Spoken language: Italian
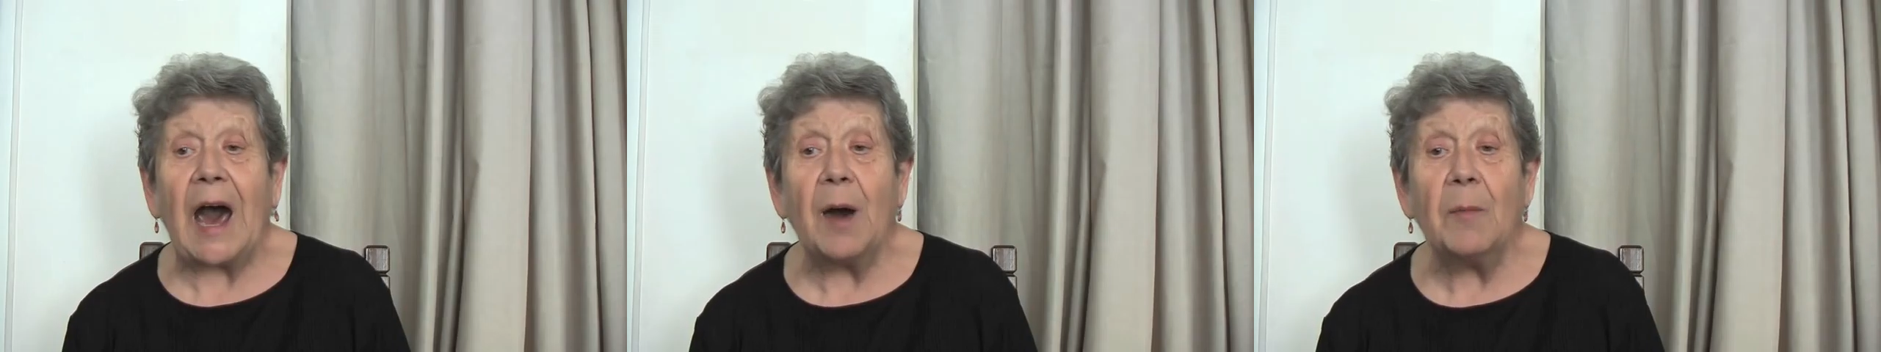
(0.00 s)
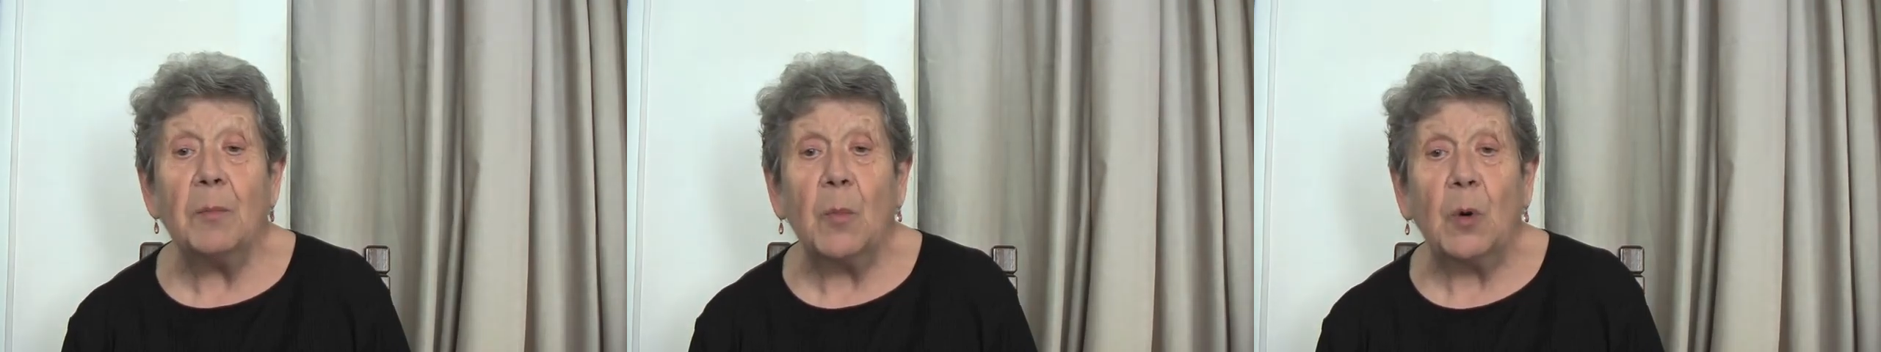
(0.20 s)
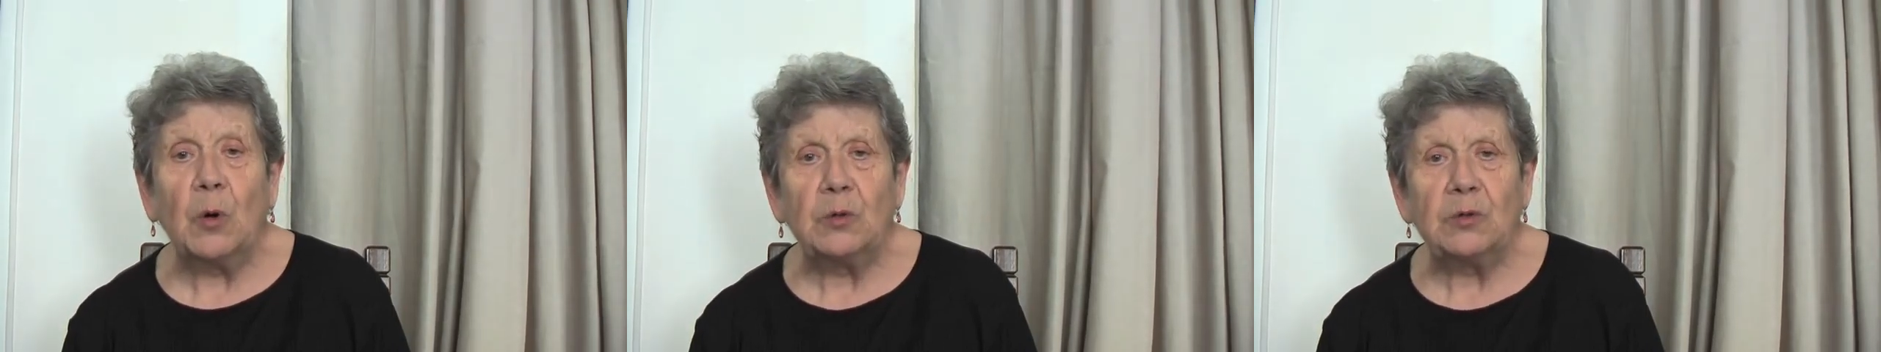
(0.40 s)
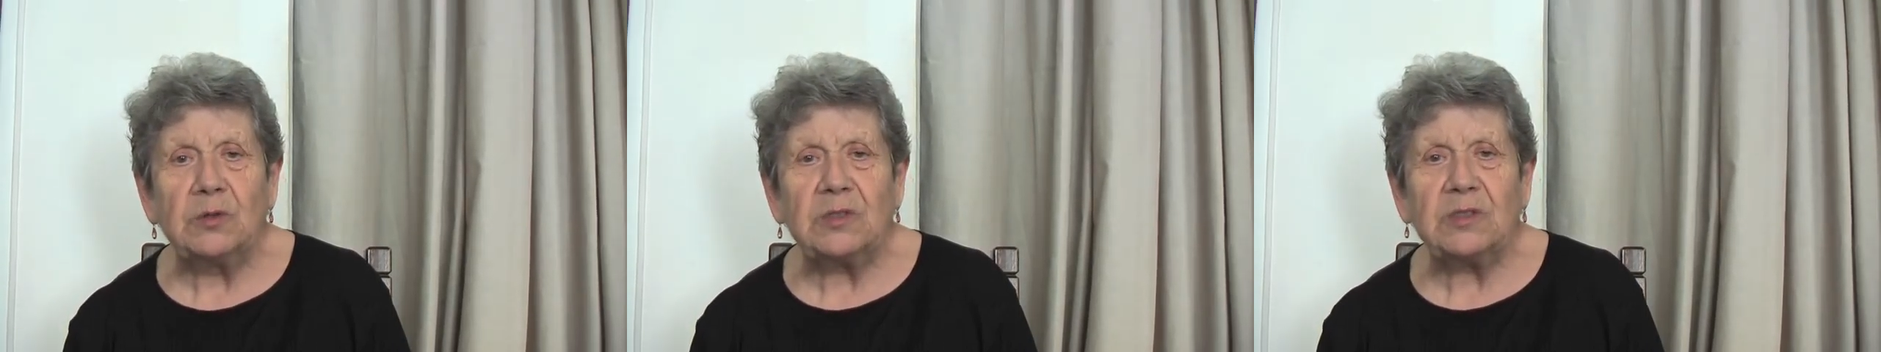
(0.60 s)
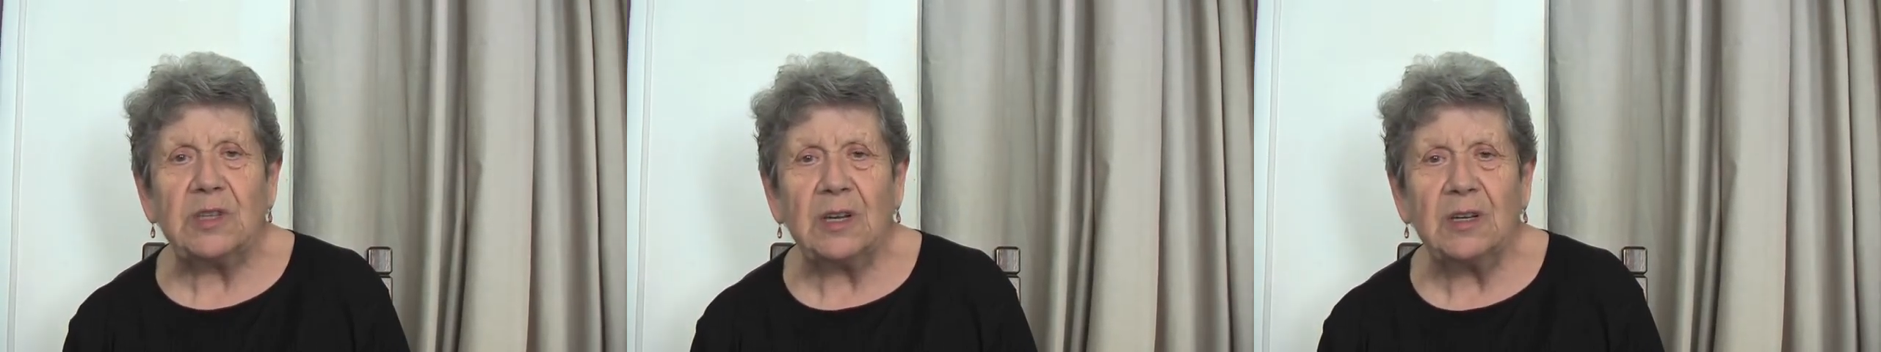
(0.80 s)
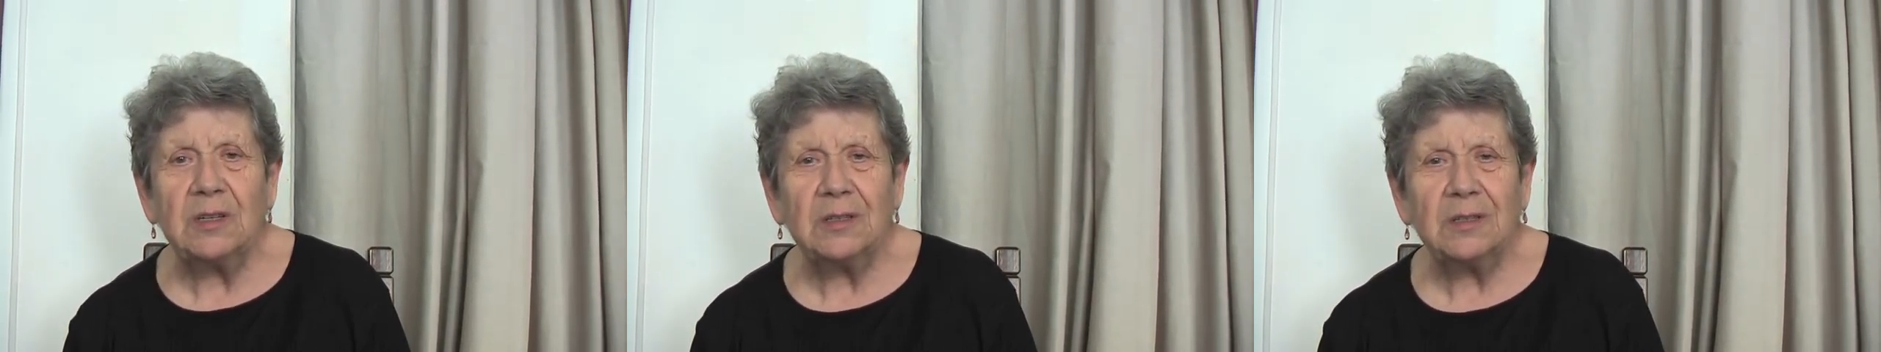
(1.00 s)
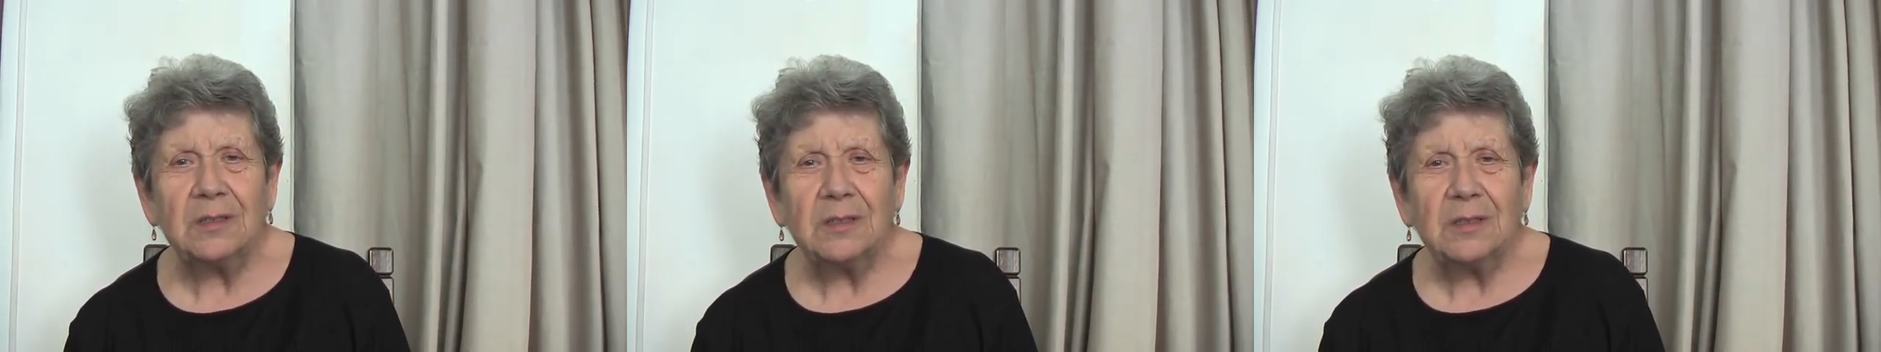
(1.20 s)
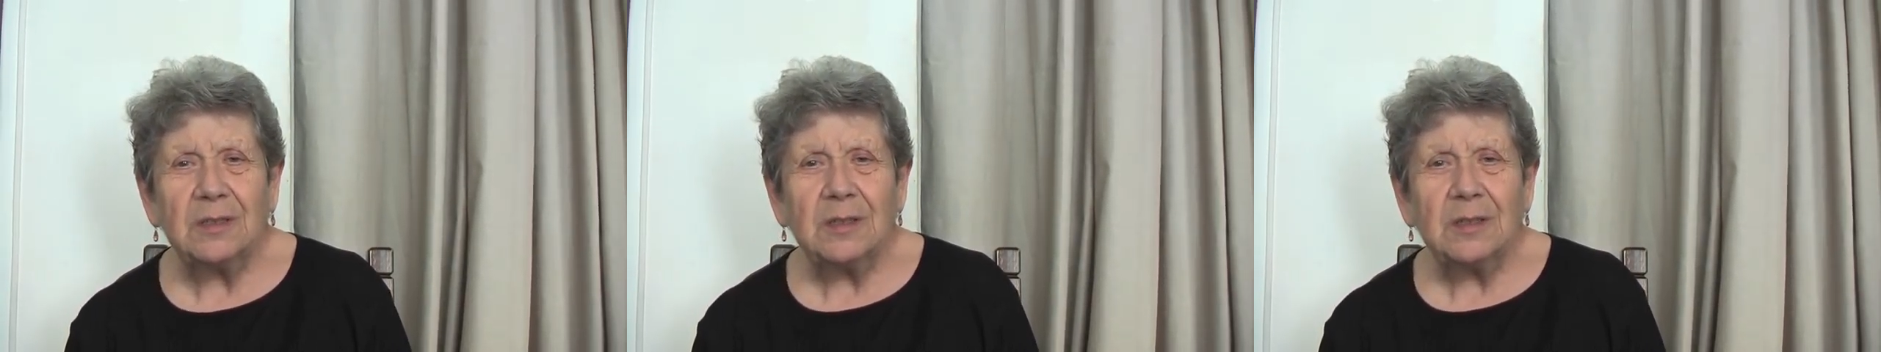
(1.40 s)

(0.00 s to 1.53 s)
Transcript: a monte